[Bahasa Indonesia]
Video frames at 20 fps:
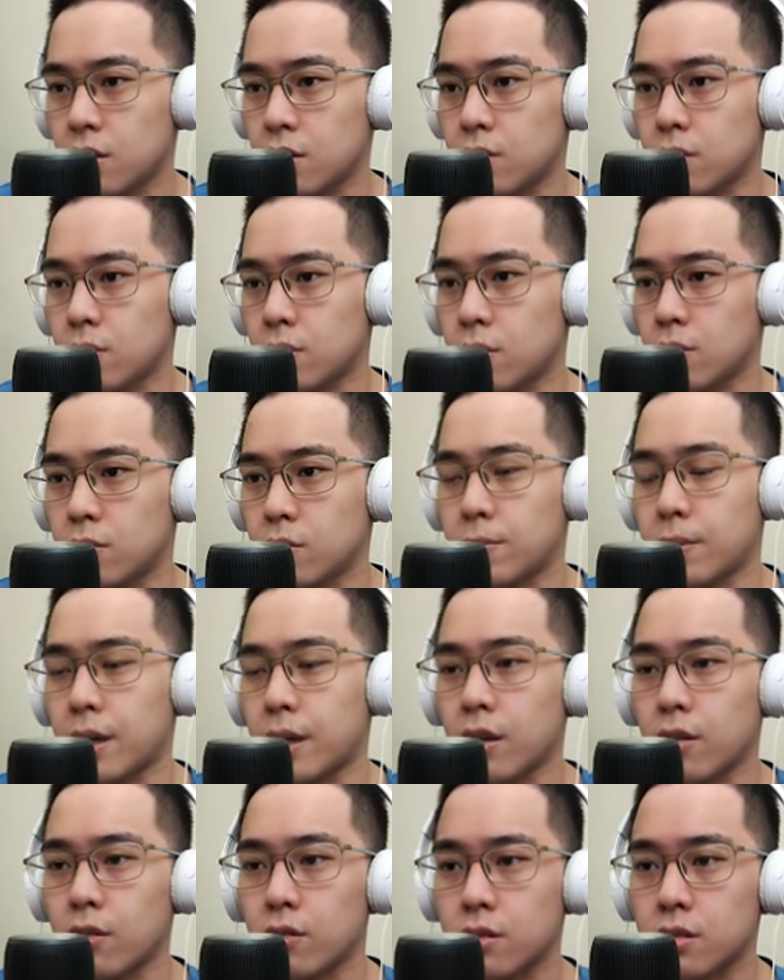oh
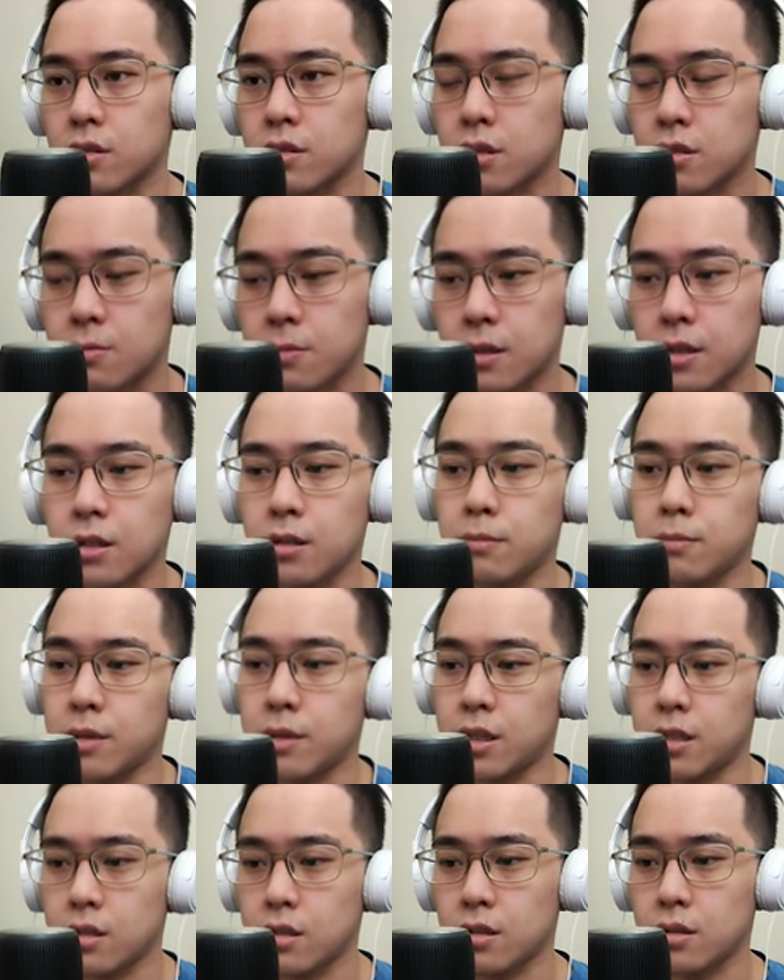pakai Koras
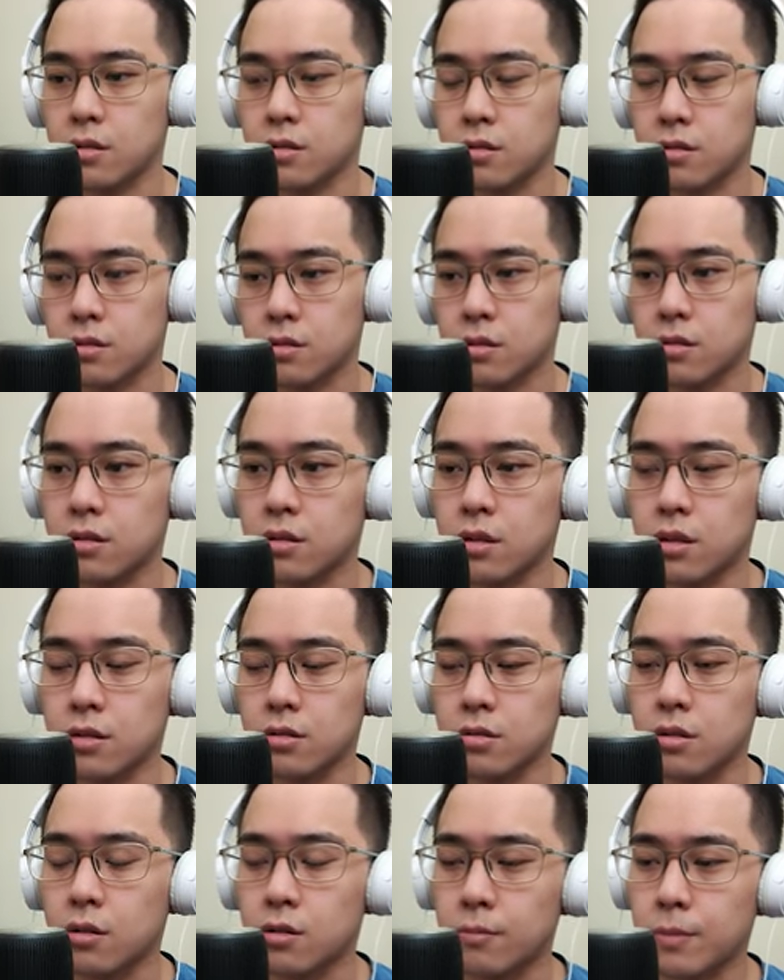eksperimen ya
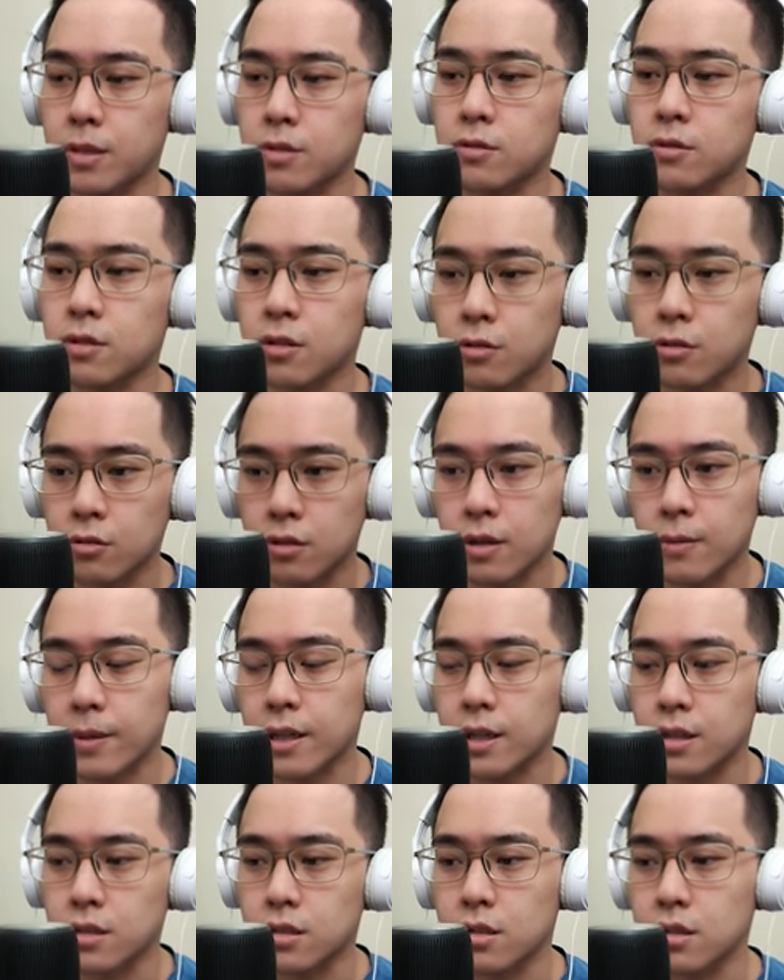harusnya kalau masukin Kyurem
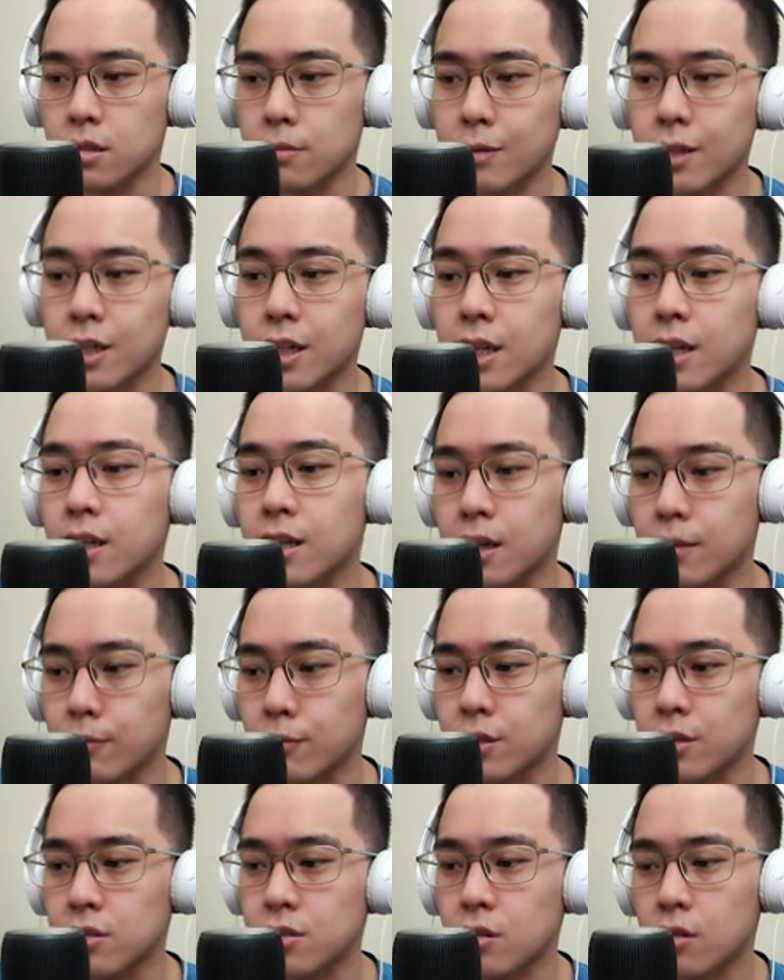enak sih tapi deck ini nggak
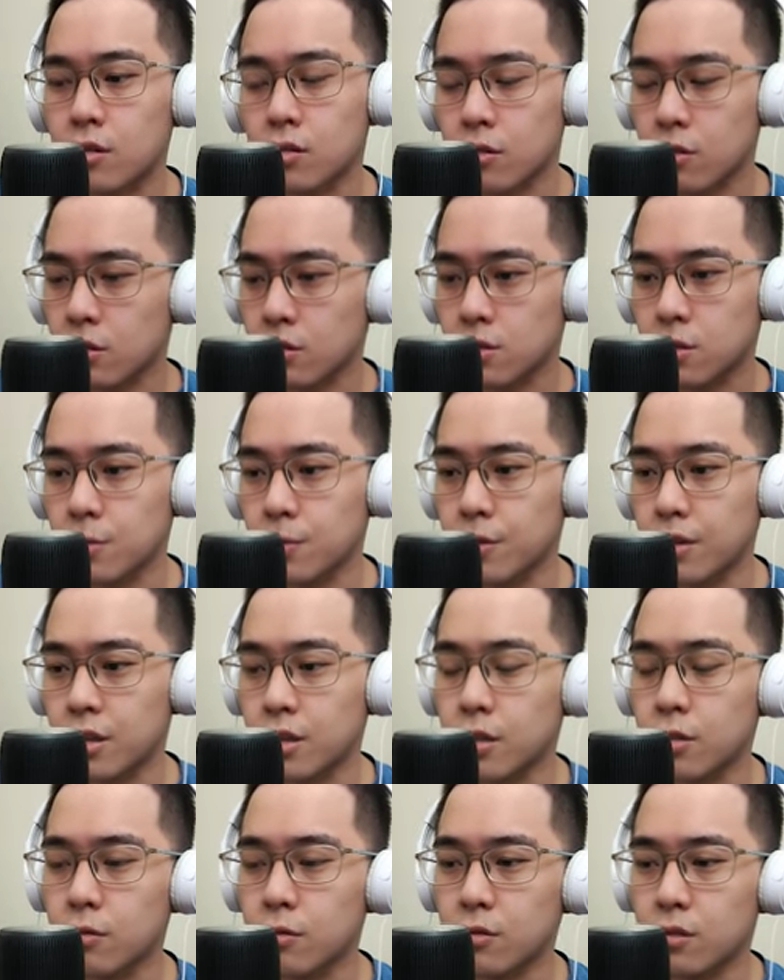punya slot kosong buat
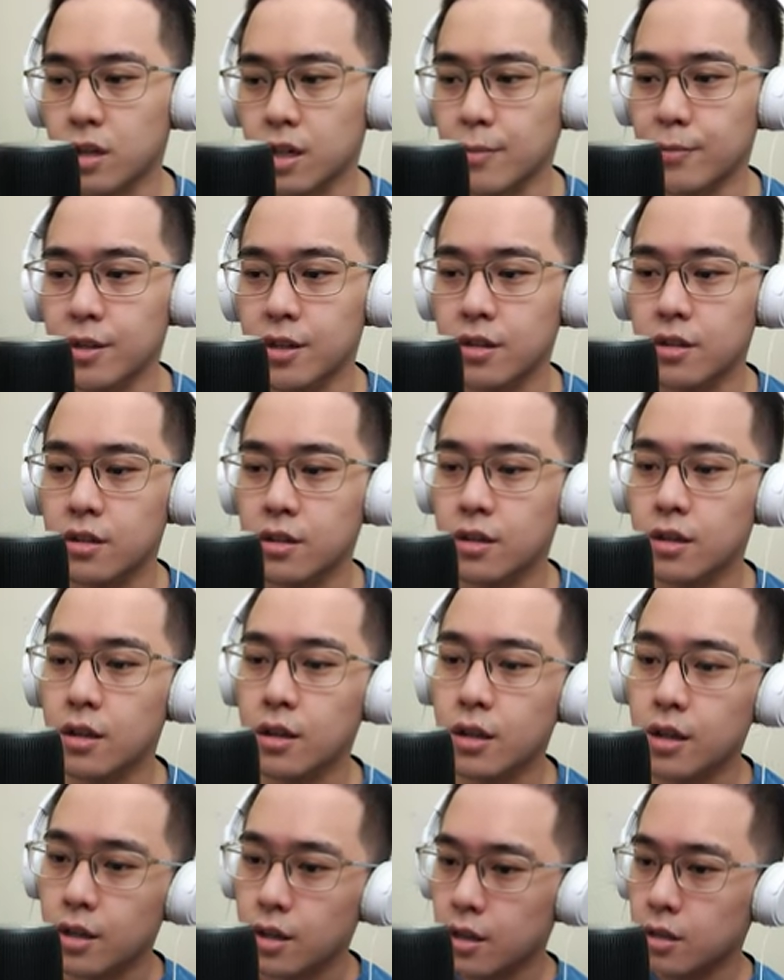Kyurem ya
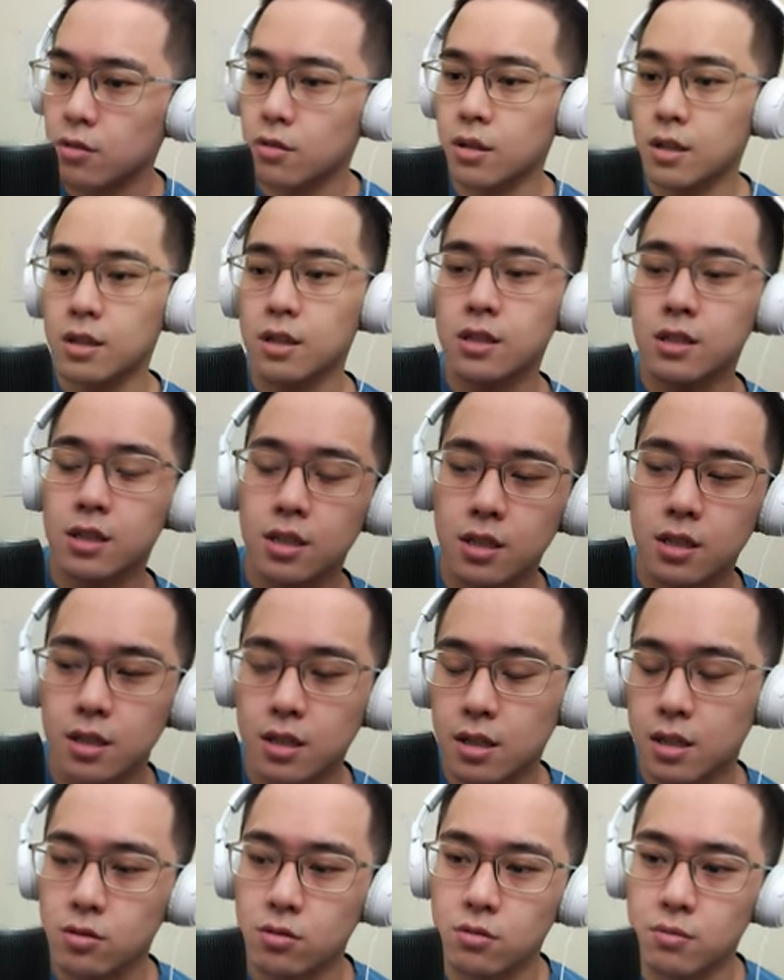itu nanti sisa
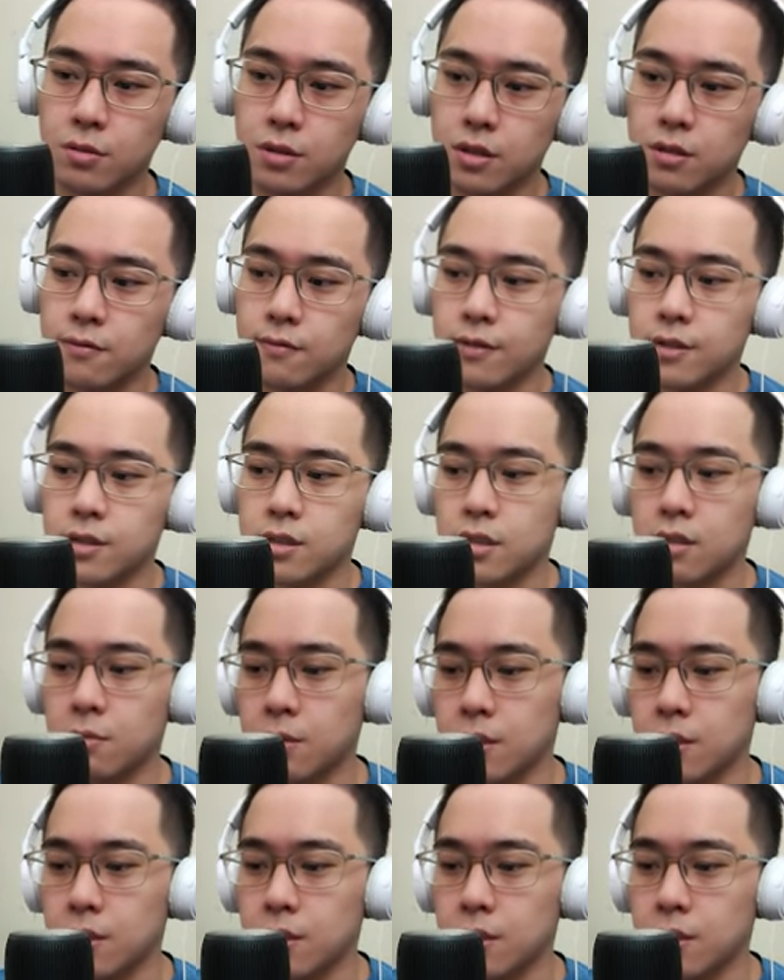satu buat Vision